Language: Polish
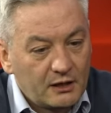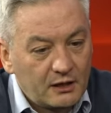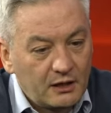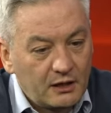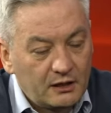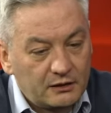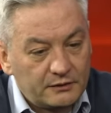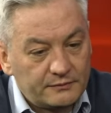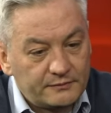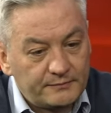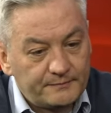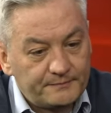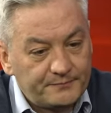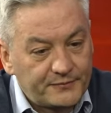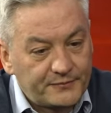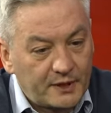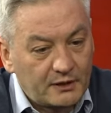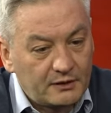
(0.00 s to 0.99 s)

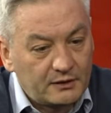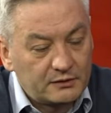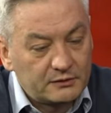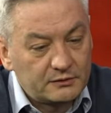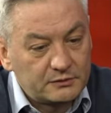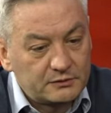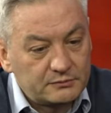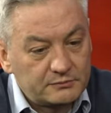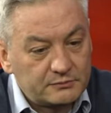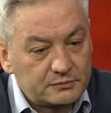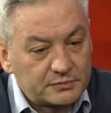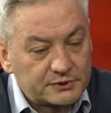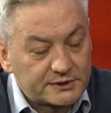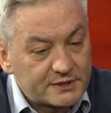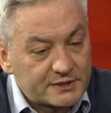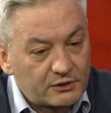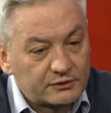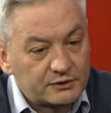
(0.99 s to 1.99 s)
w, w
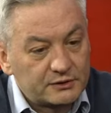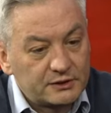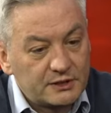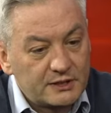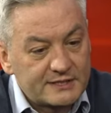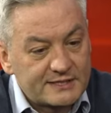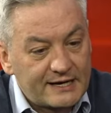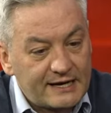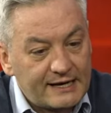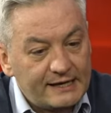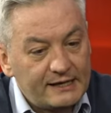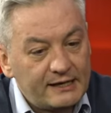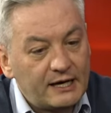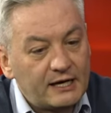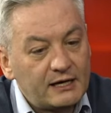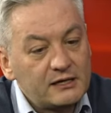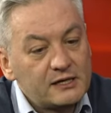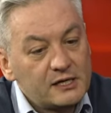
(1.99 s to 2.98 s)
ze strony
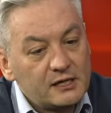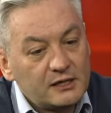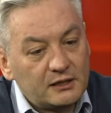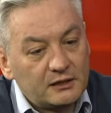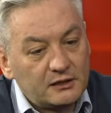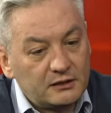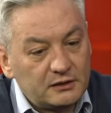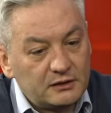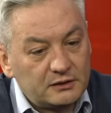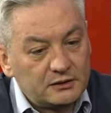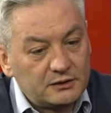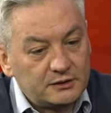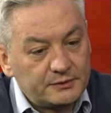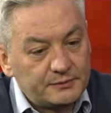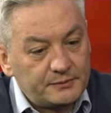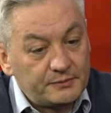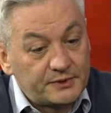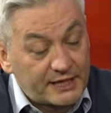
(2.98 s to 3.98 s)
Izraela, e,
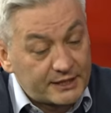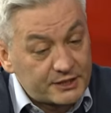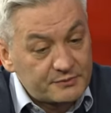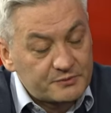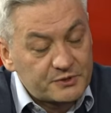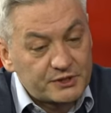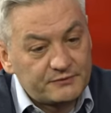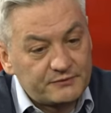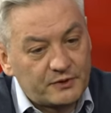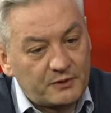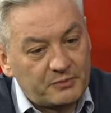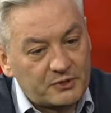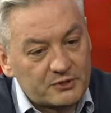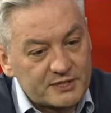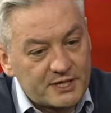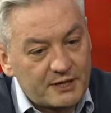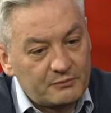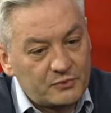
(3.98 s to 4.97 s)
także przeciwko
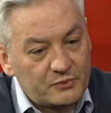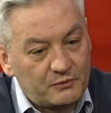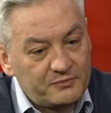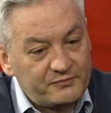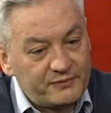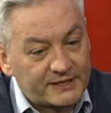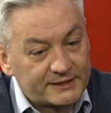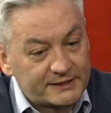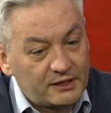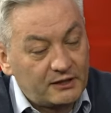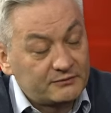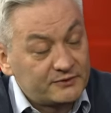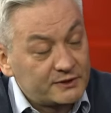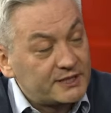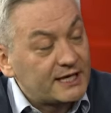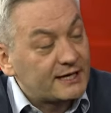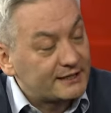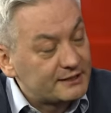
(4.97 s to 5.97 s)
polskiemu
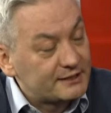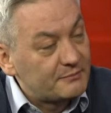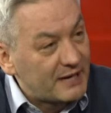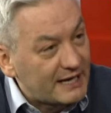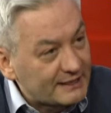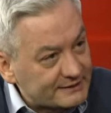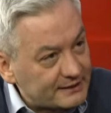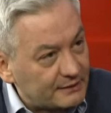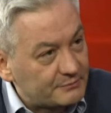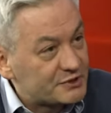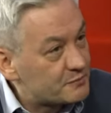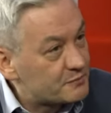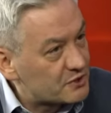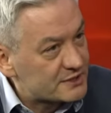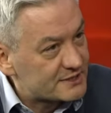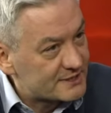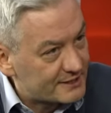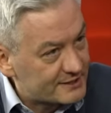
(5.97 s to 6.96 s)
obywatelowi. Taka debata, być
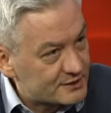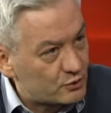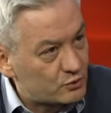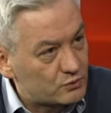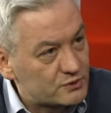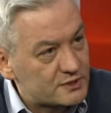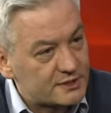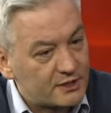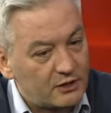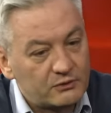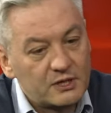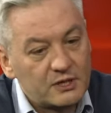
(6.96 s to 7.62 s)
może z rezolucją,